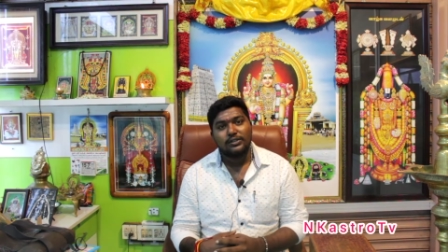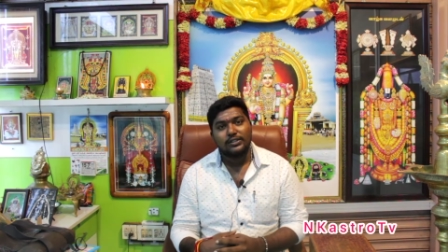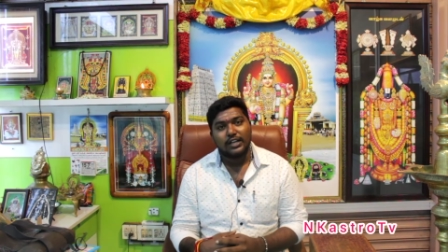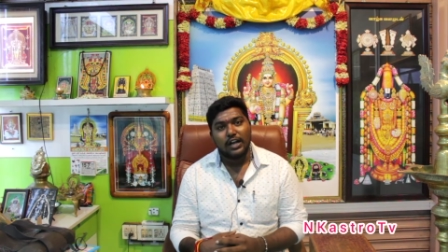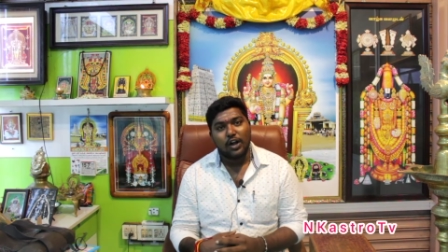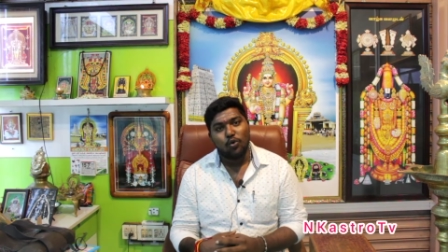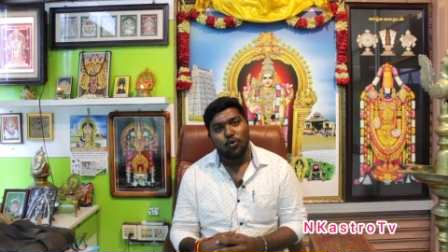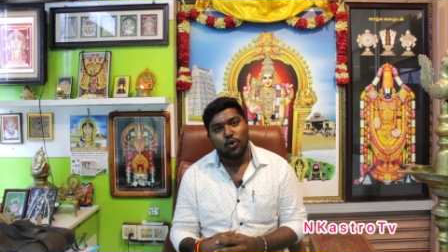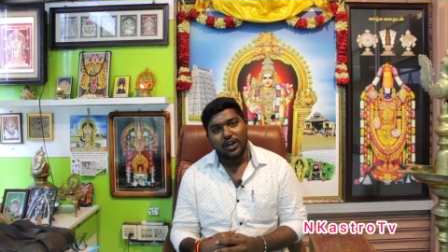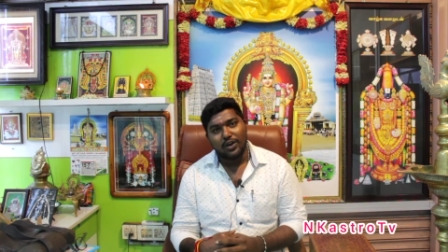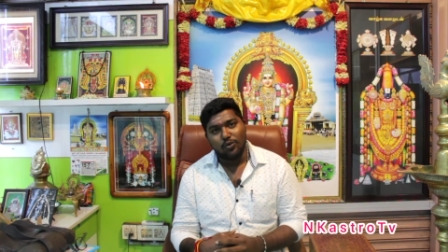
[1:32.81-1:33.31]

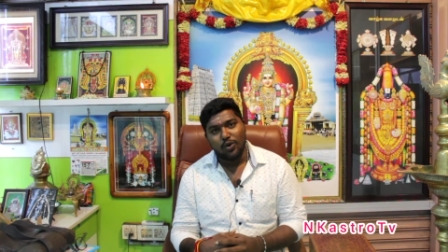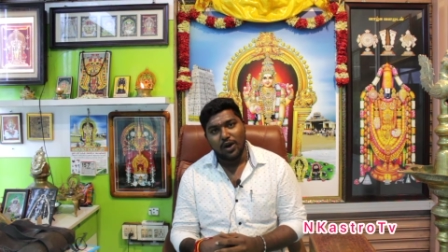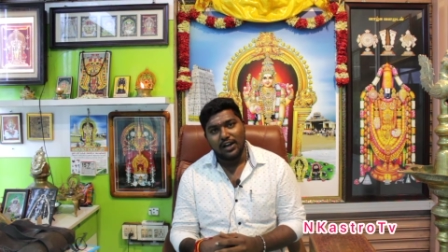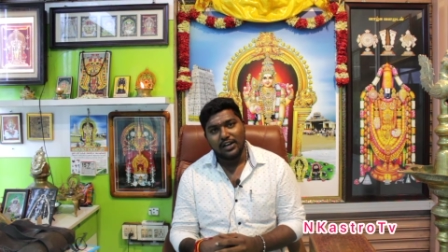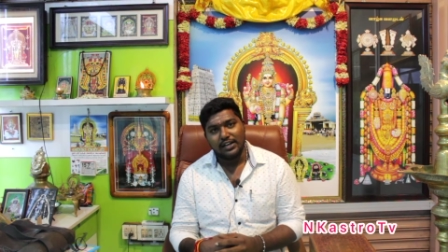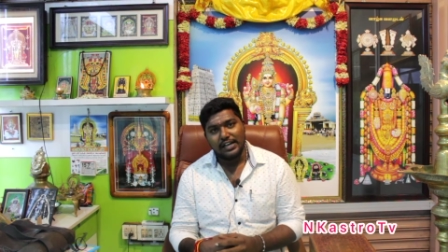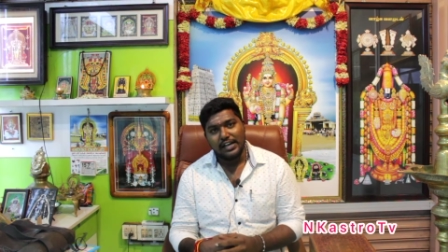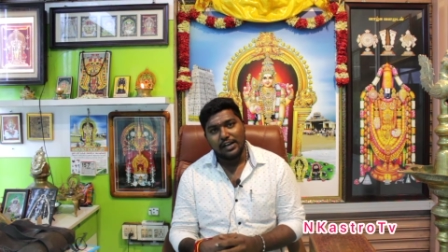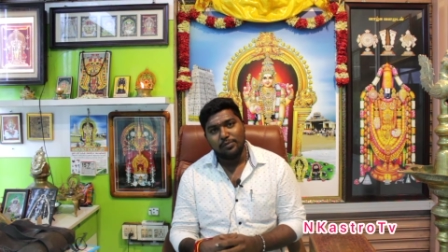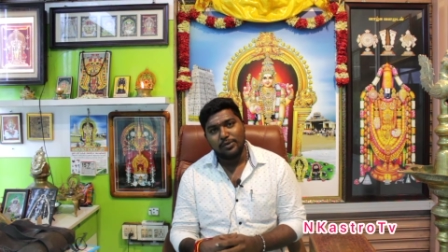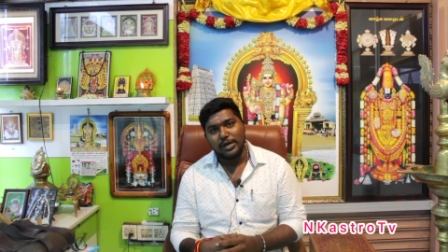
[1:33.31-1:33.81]
தங்களுடைய
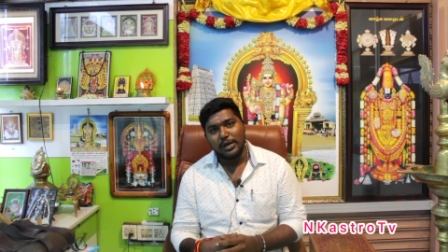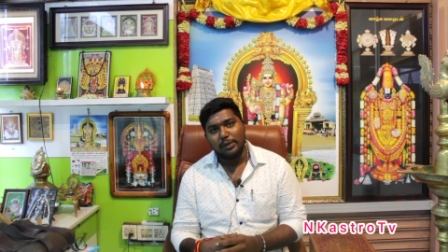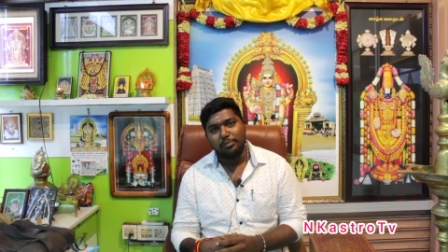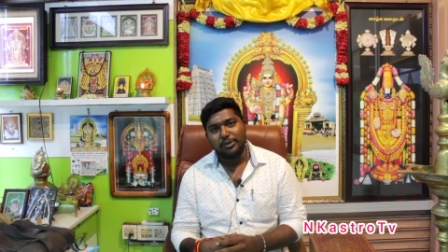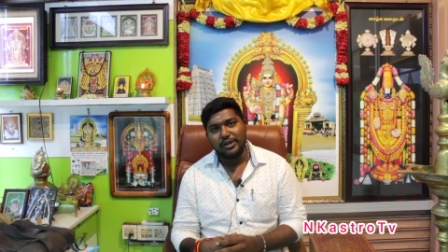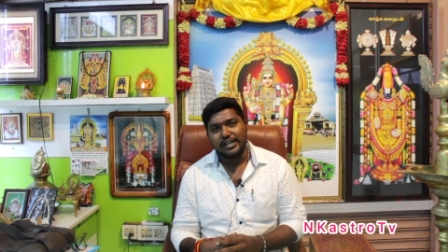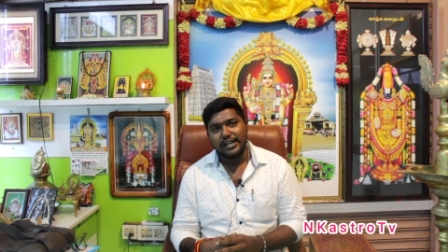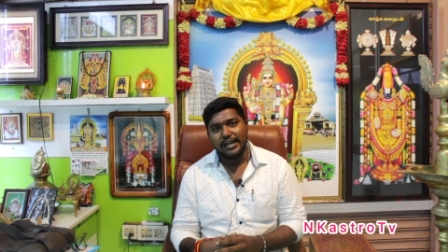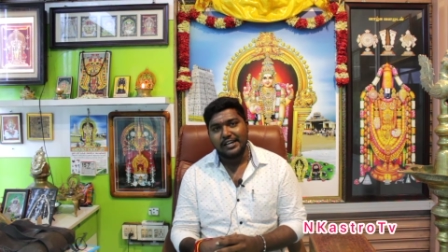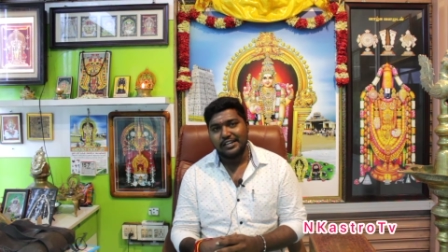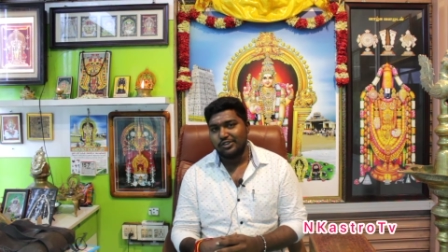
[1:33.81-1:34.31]
வாழ்க்கையில்
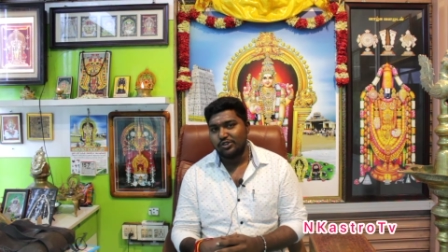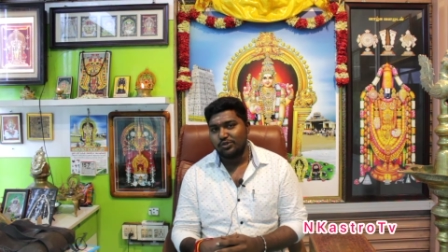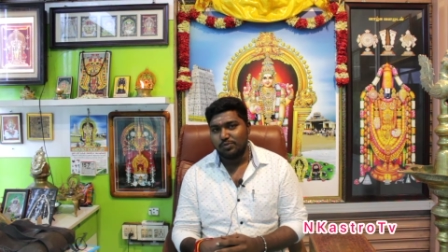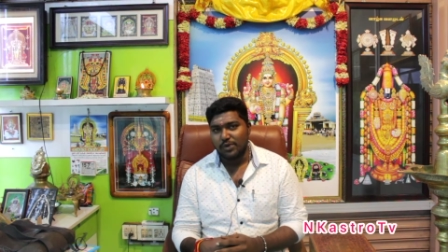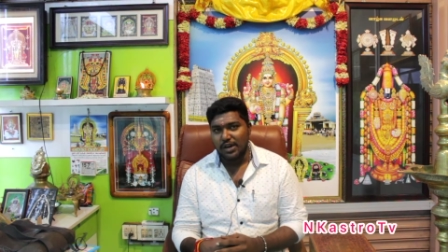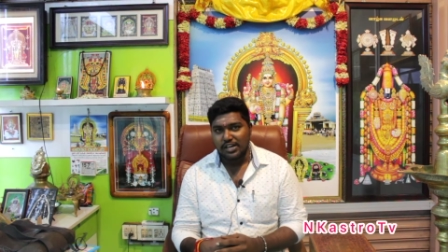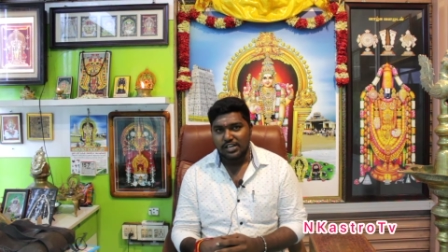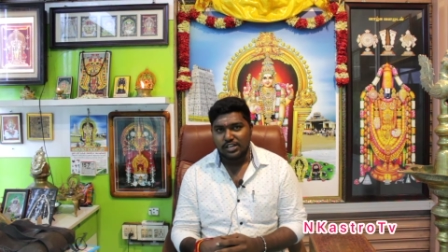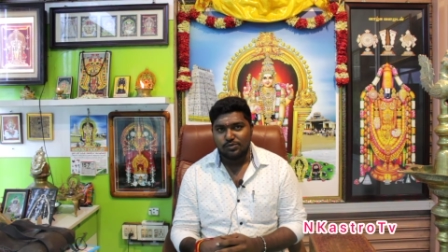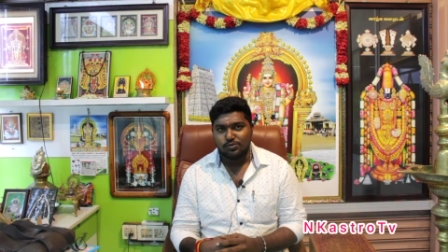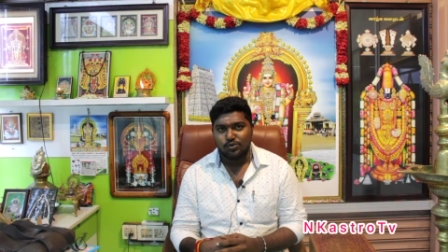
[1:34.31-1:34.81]
மிகப்பெரிய ஏற்றம்
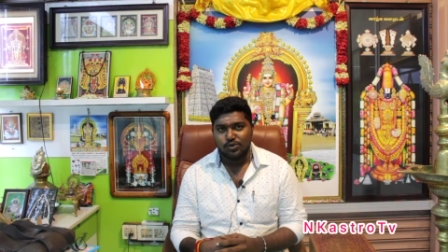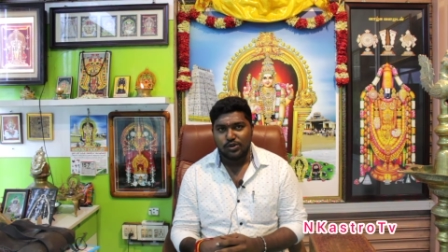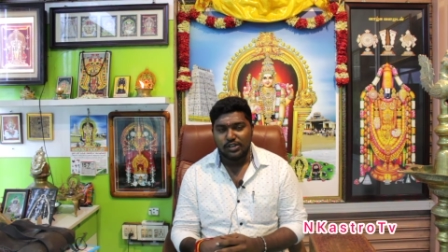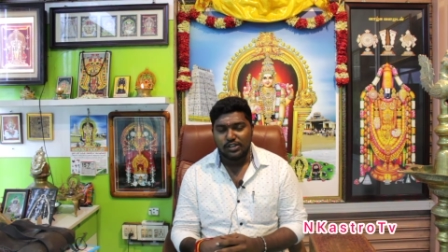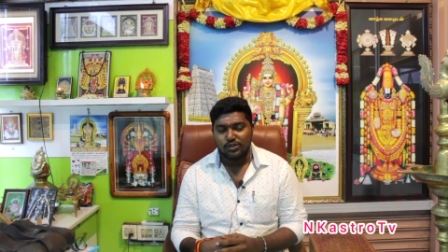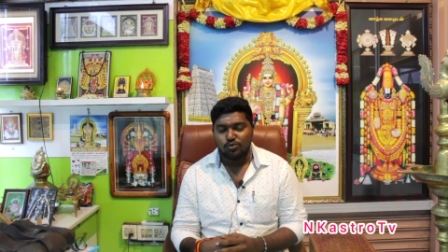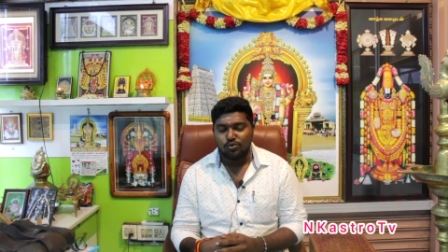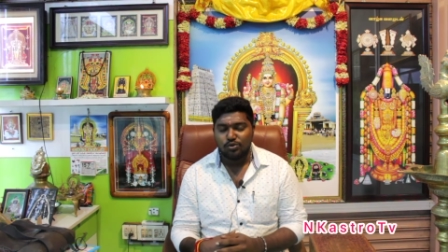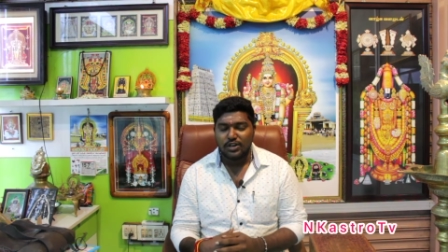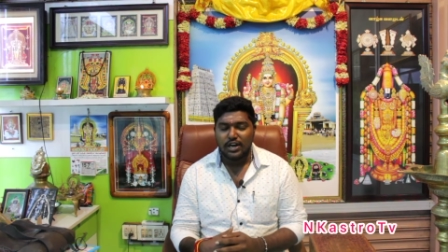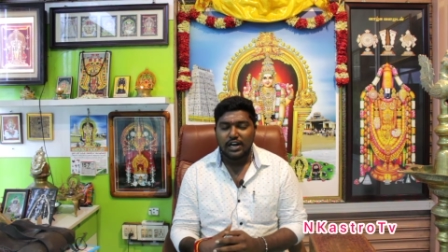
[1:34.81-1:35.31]
மாற்றம்
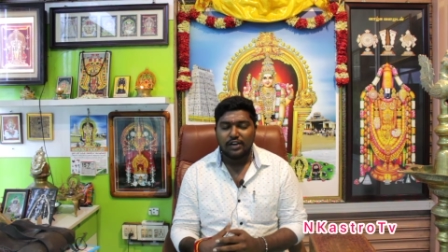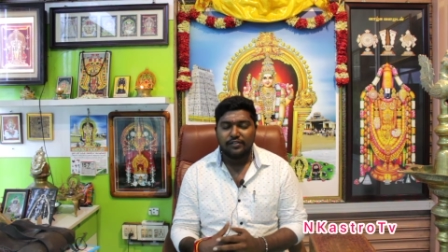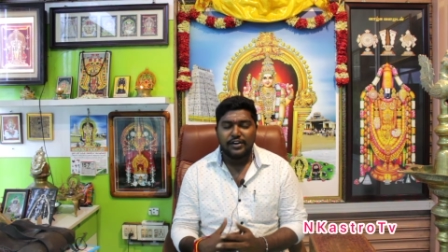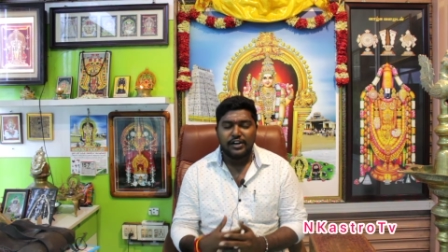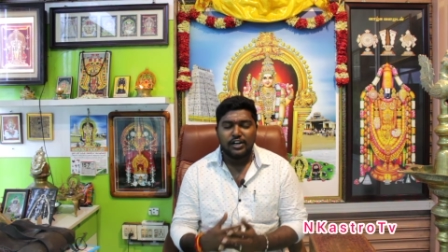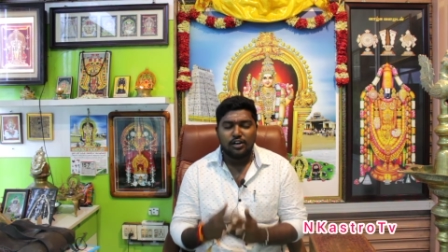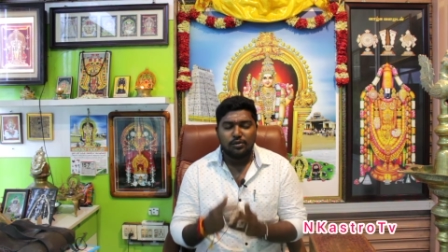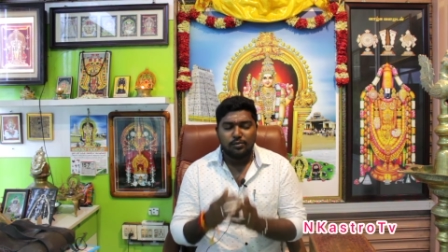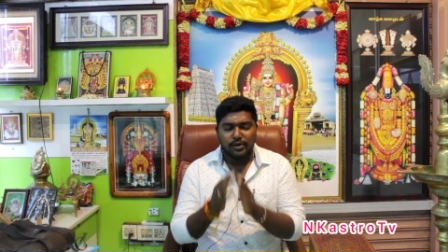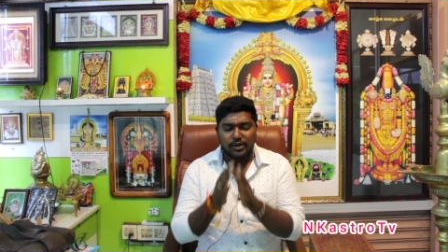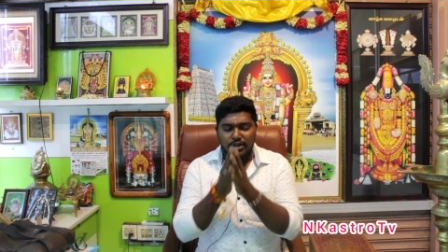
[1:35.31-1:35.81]
உங்களுக்கு உண்டாக
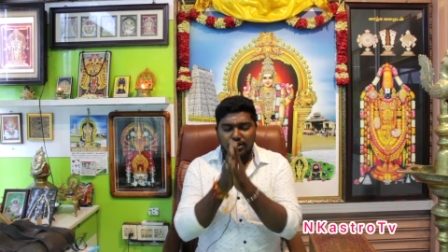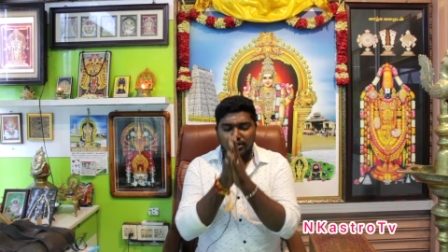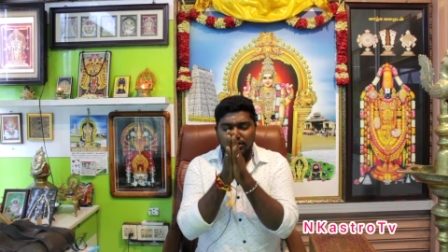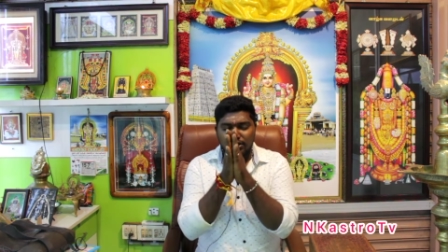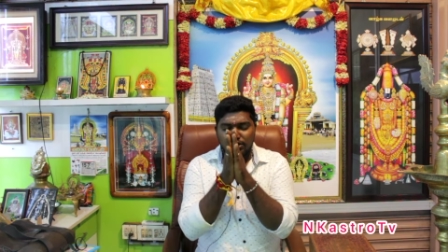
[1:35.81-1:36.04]
வேண்டும் என்று